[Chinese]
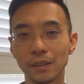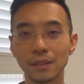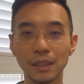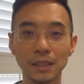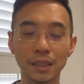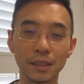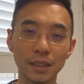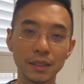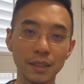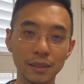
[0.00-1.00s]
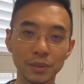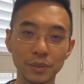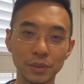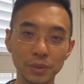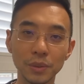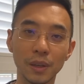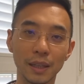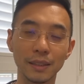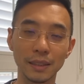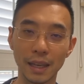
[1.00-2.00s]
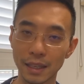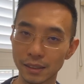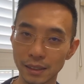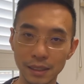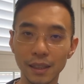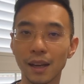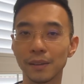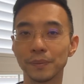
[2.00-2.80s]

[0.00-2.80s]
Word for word: 底下的这些军队也是一样，